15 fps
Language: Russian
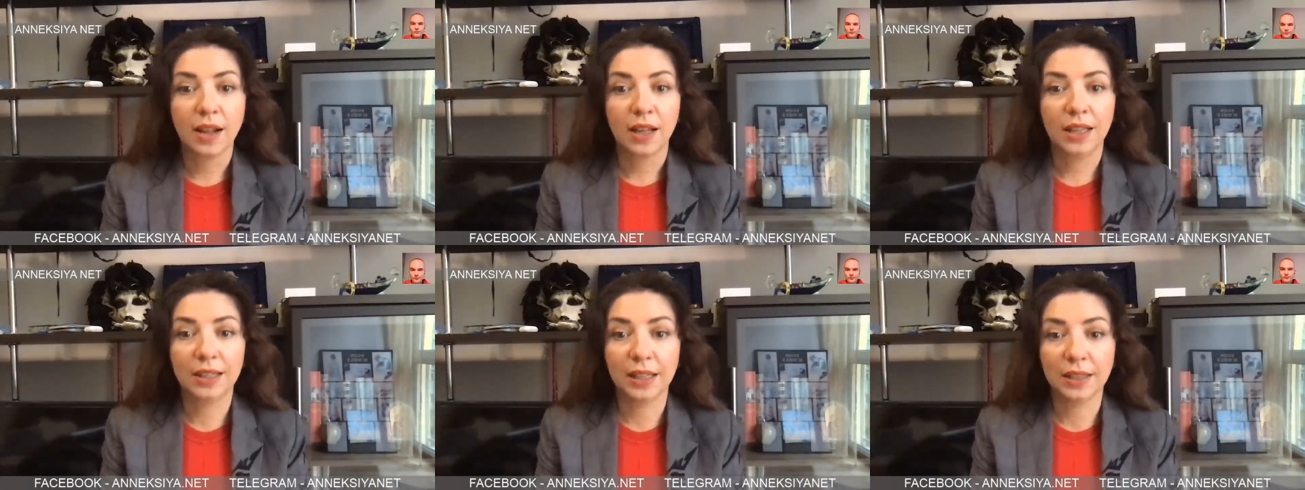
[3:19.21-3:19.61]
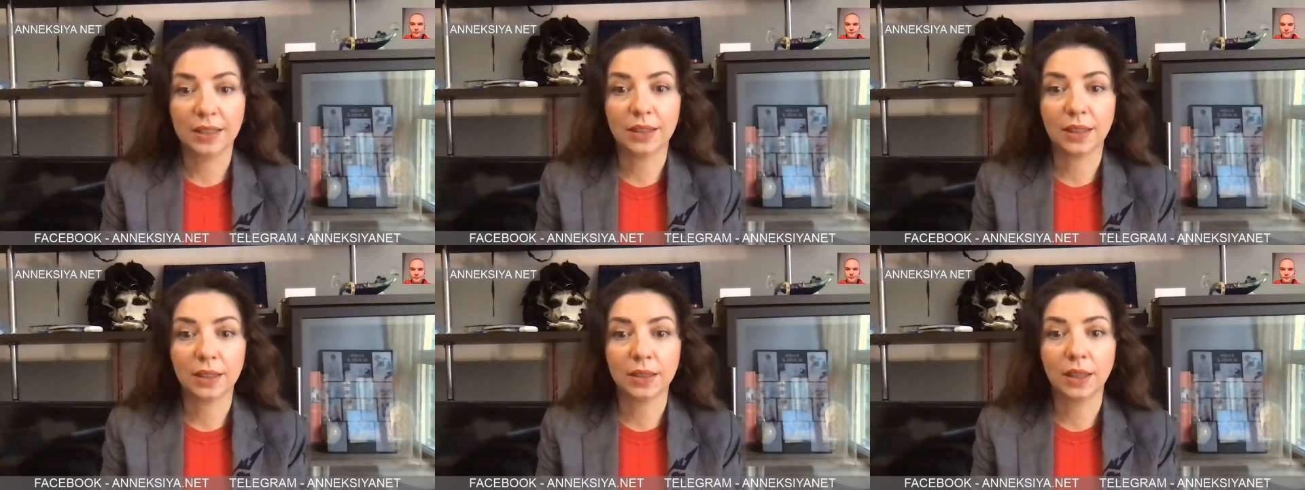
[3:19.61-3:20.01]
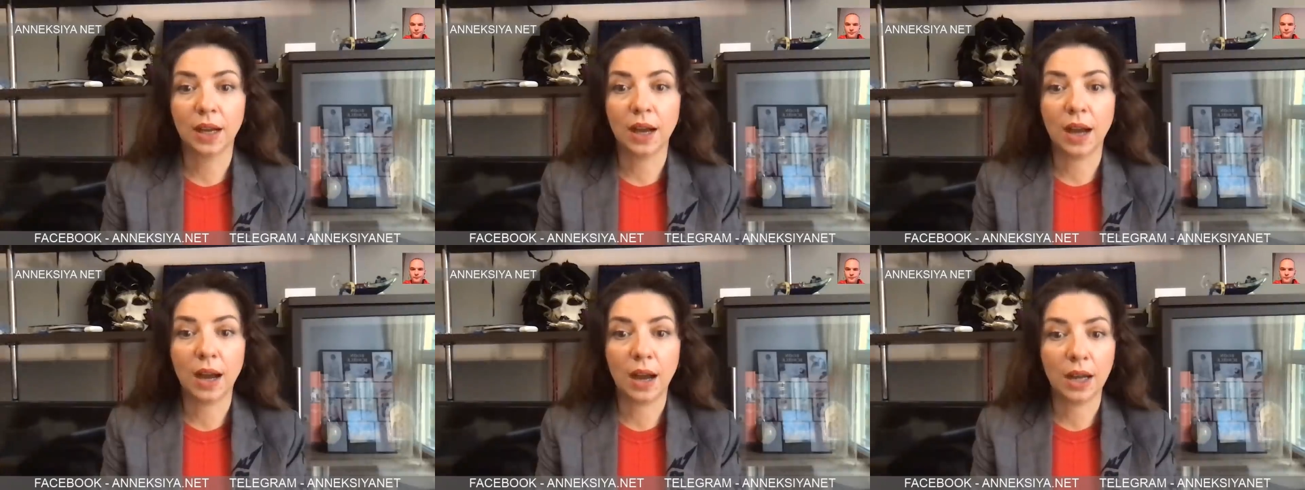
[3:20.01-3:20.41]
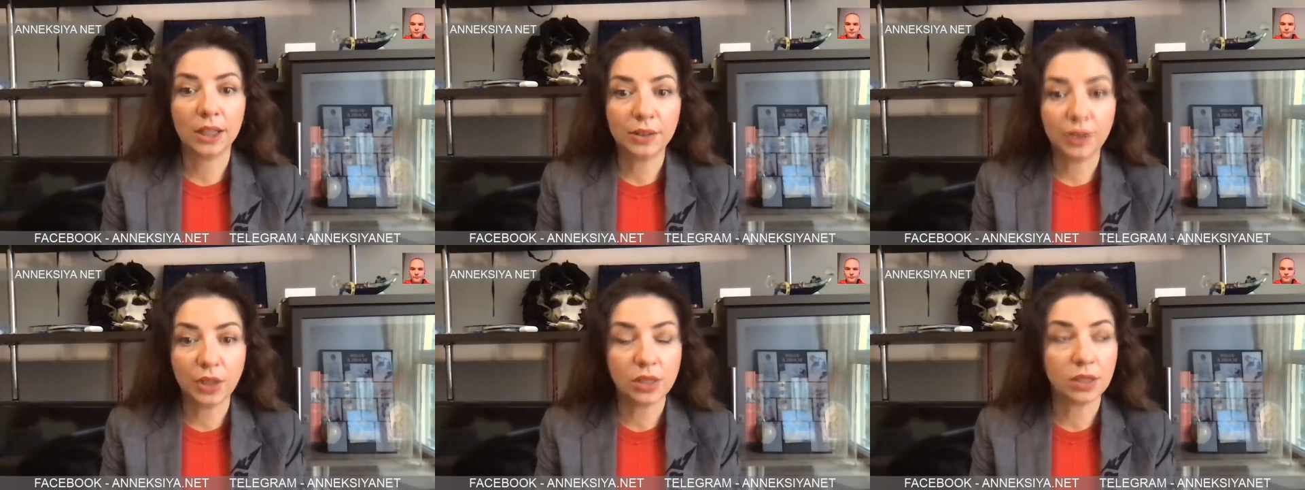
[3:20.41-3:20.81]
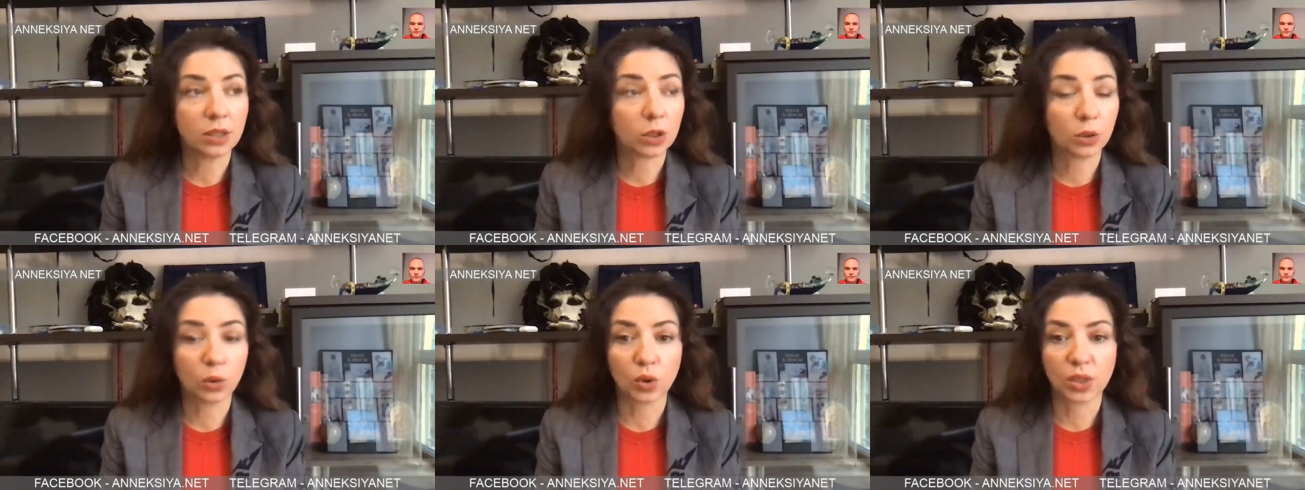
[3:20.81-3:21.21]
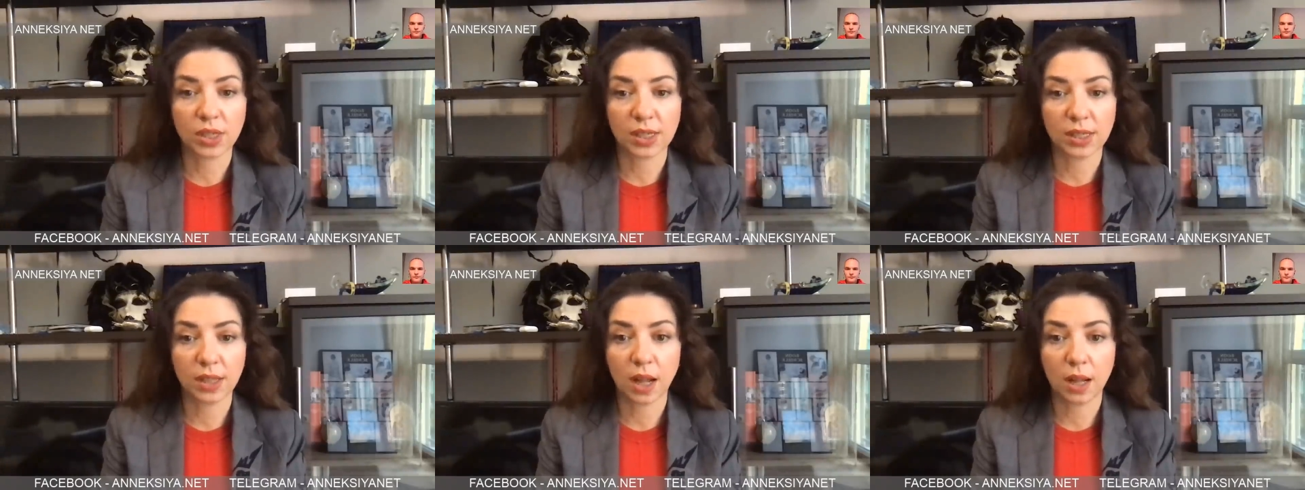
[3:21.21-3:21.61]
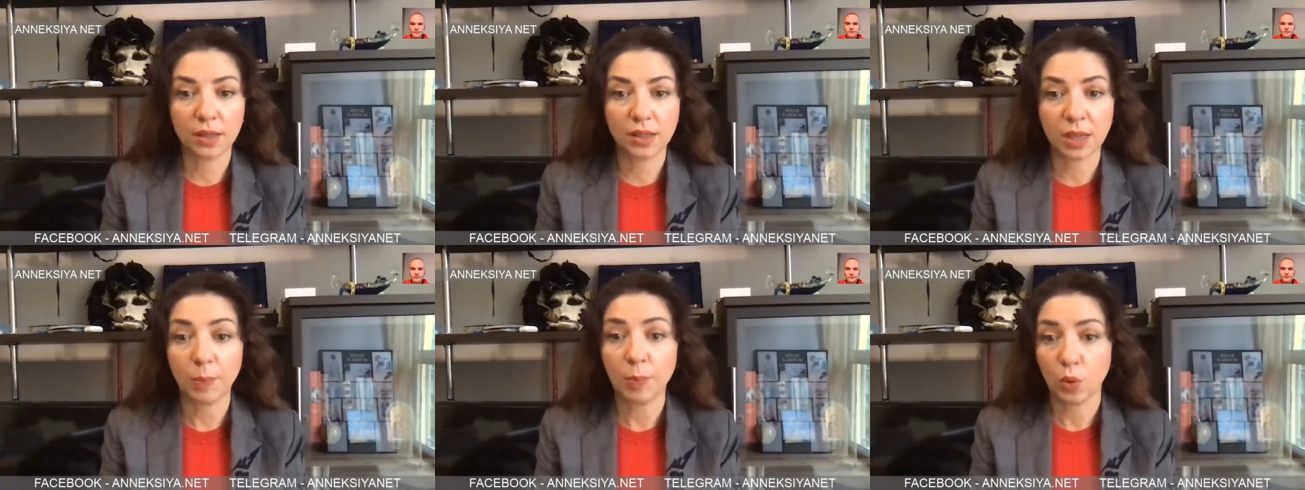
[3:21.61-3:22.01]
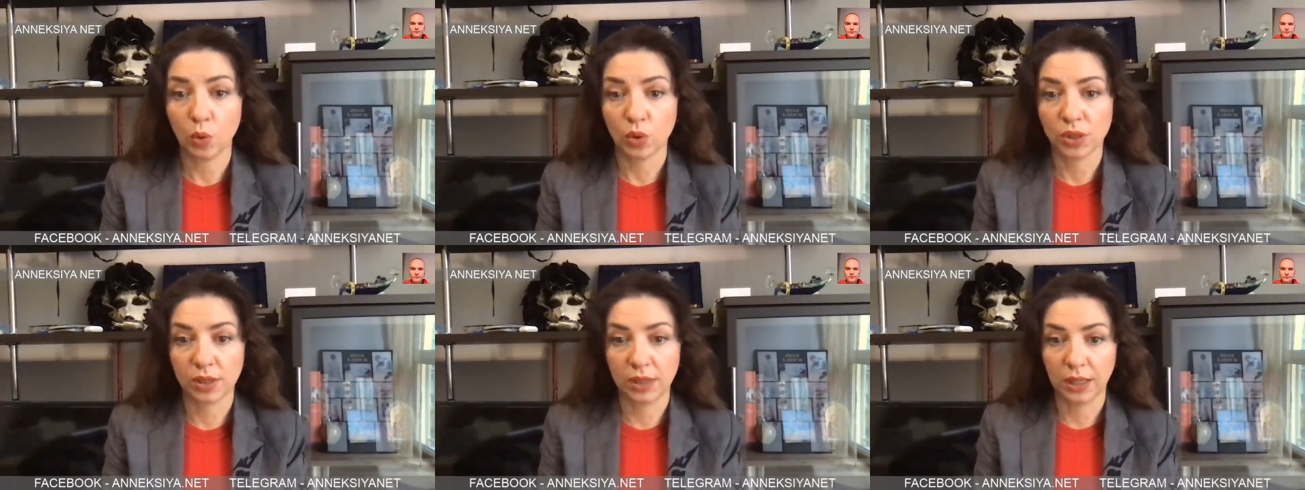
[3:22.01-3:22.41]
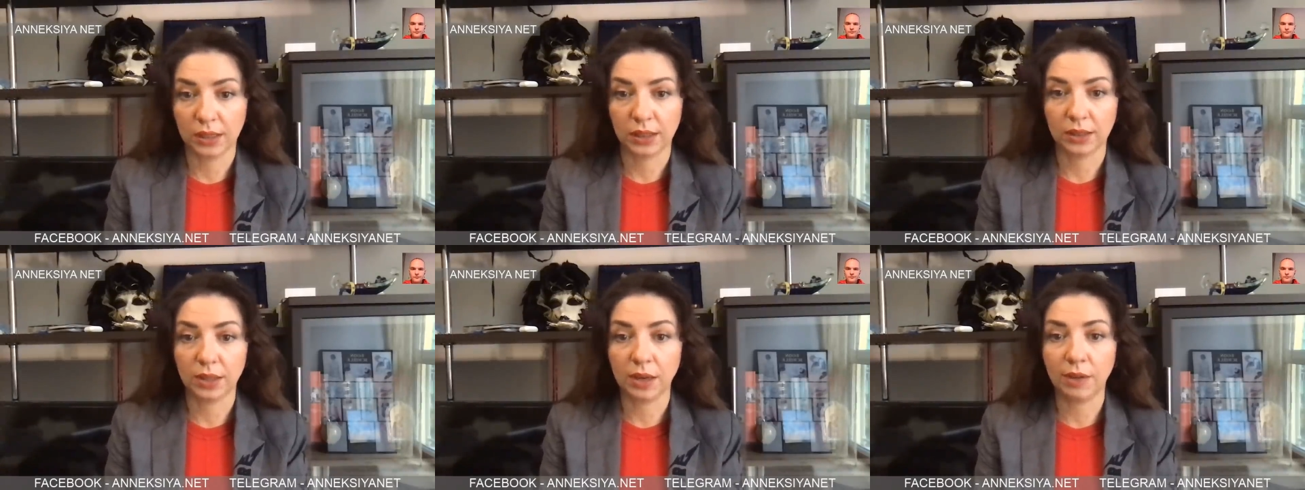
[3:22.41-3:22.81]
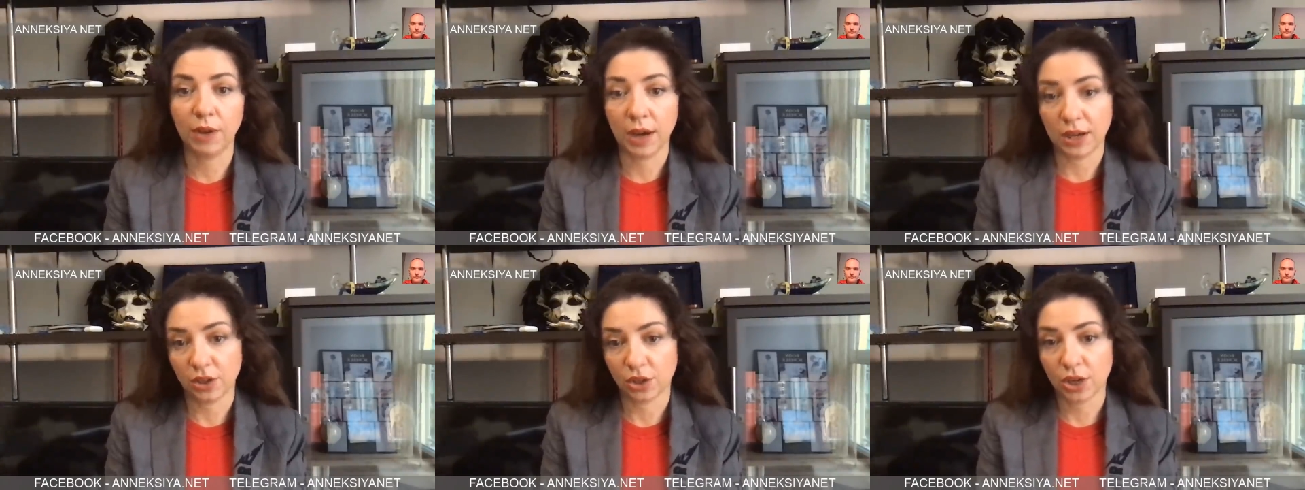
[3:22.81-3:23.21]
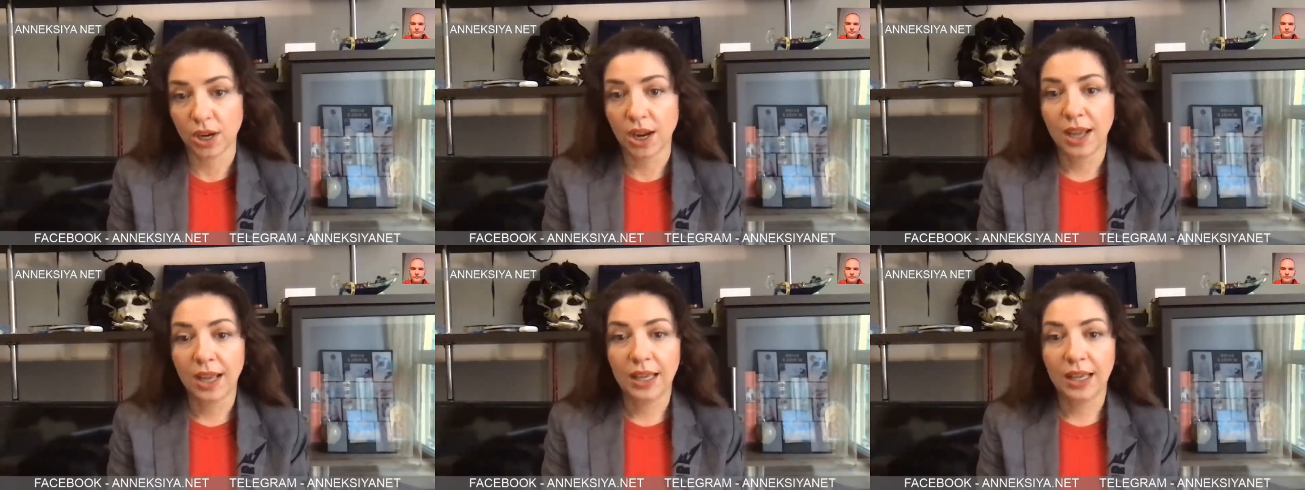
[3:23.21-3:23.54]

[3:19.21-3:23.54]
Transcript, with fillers: и надо да, ответить, кто создал запрос на этот реванш.